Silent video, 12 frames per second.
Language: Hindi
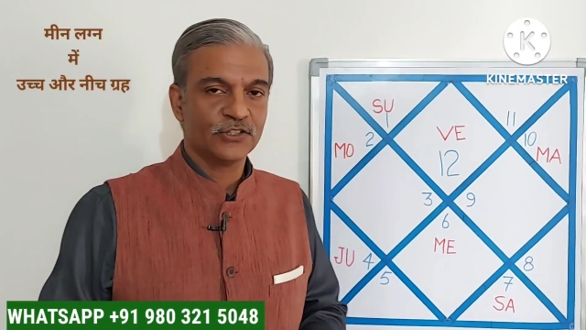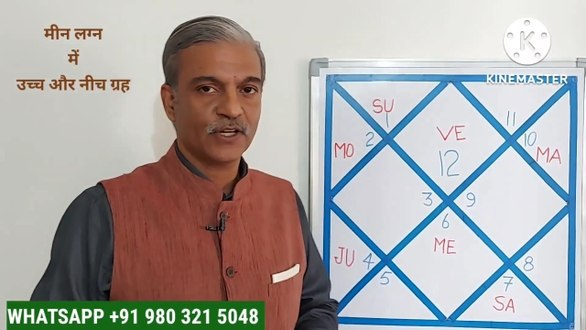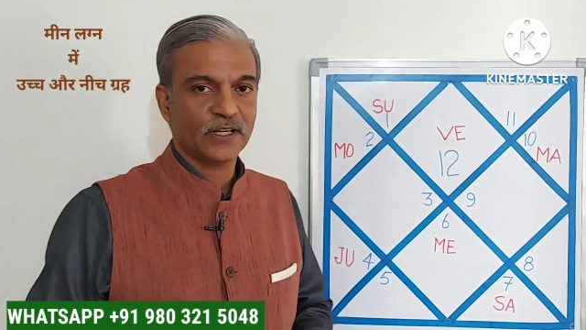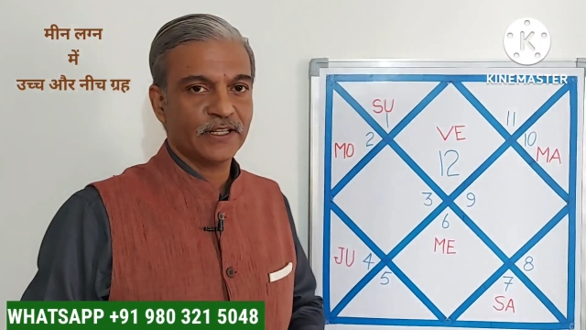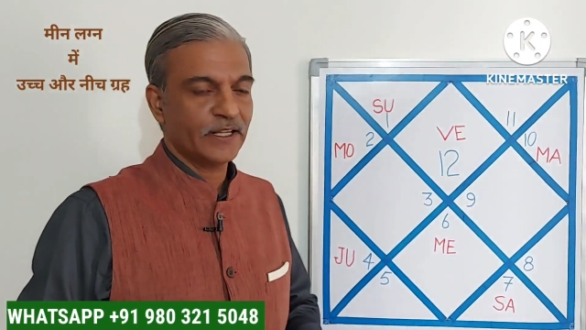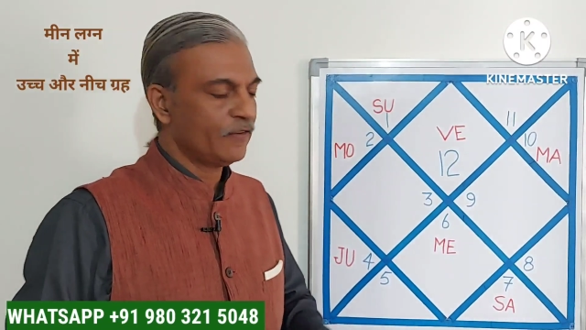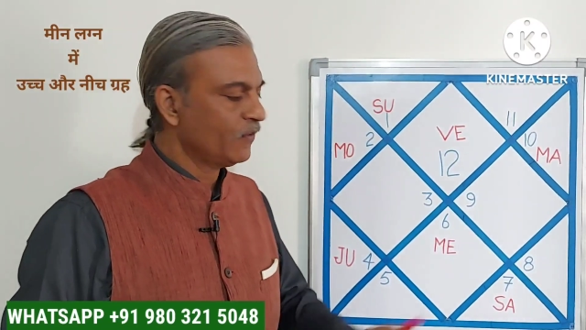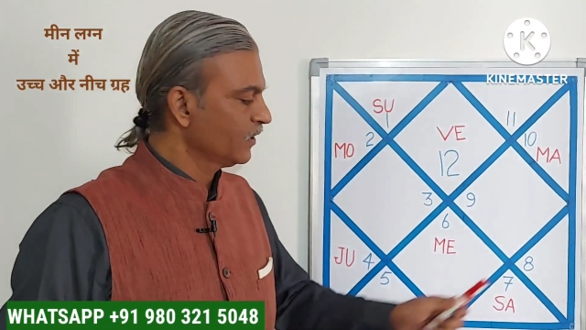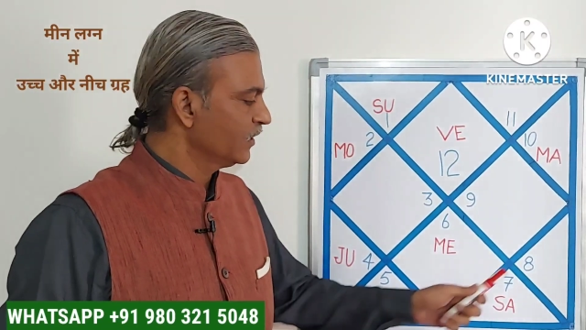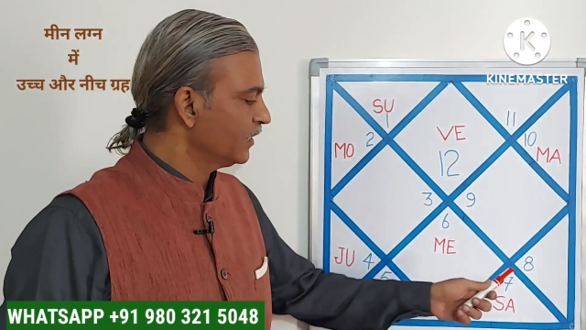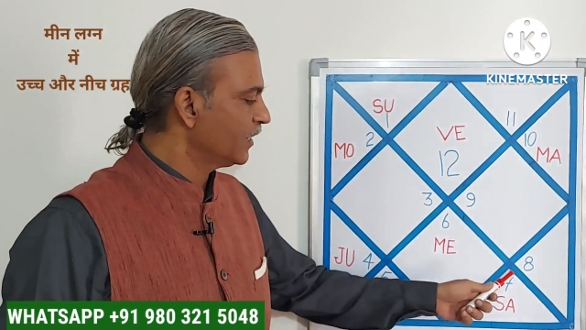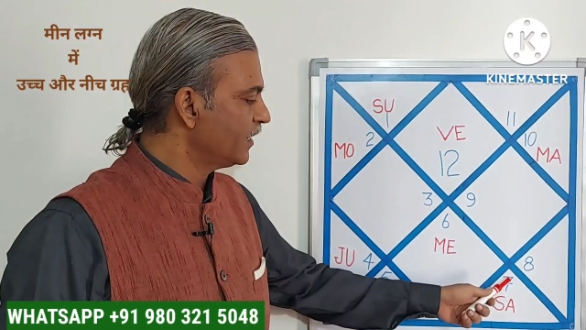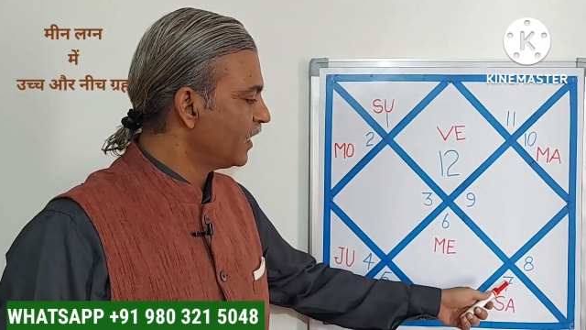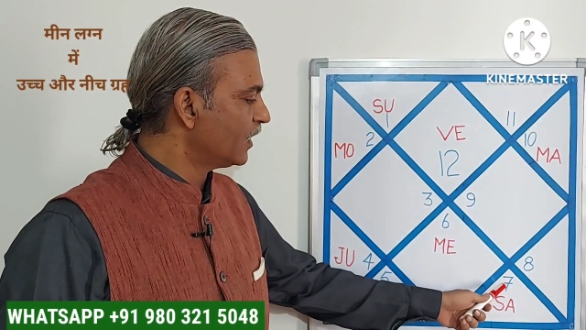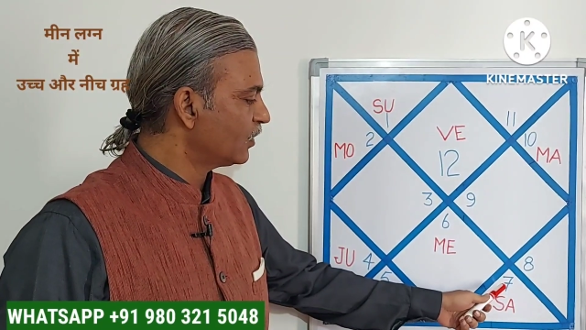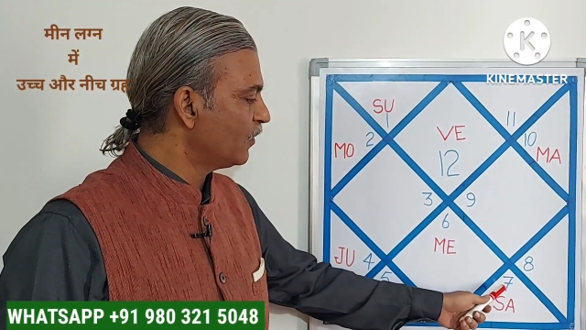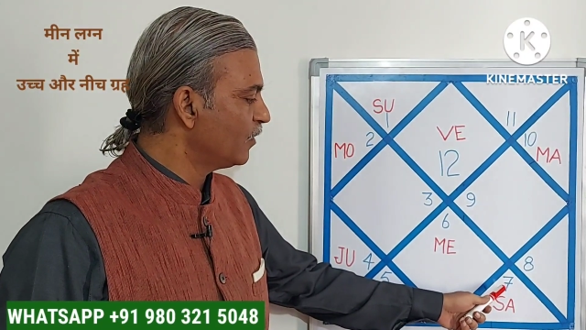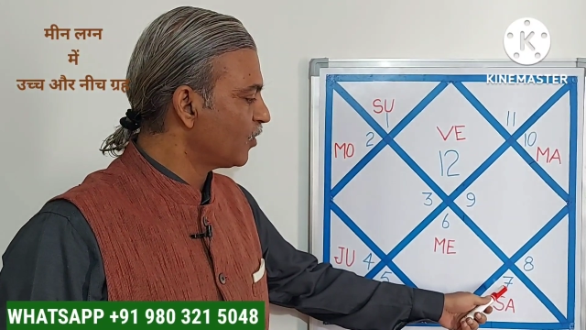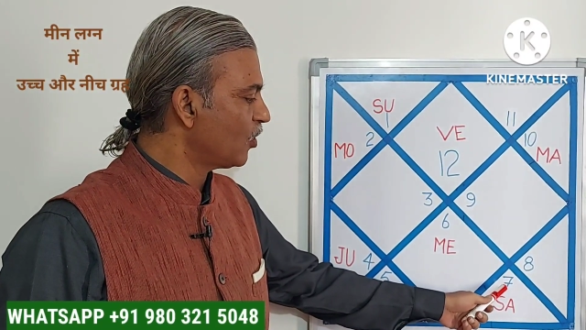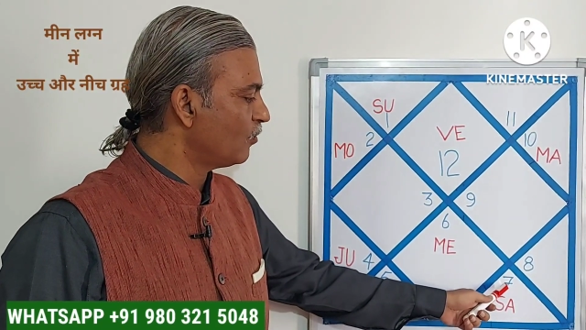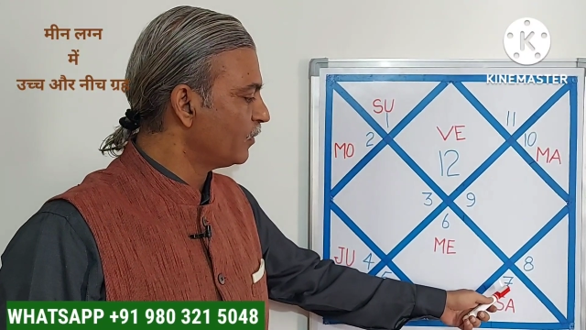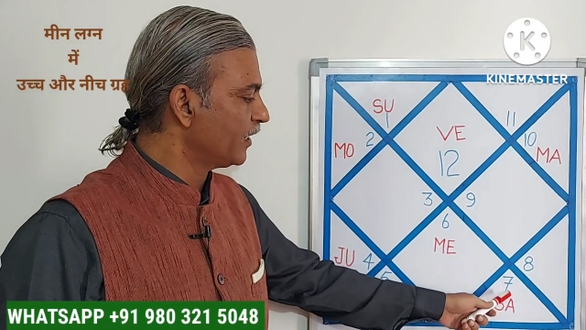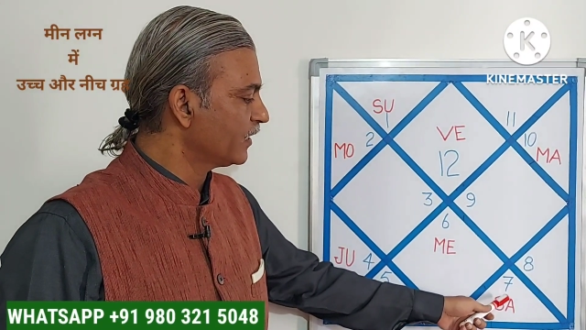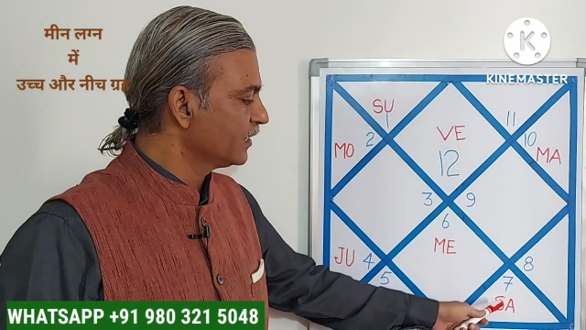शनिदेव यदि आठवें भाव
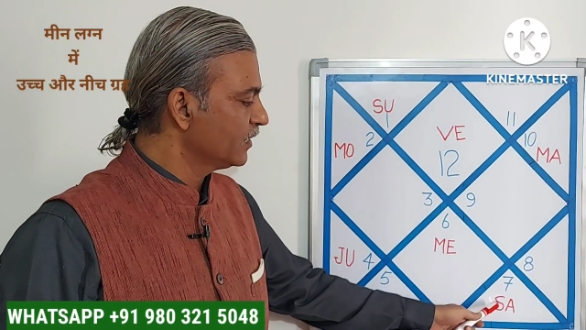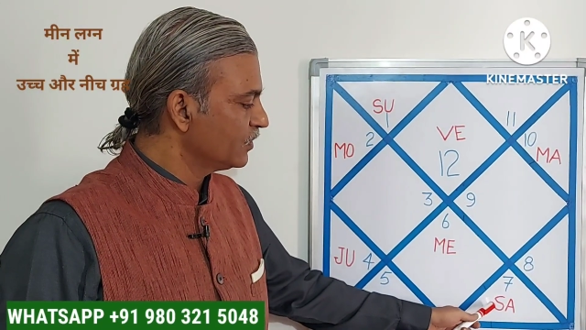में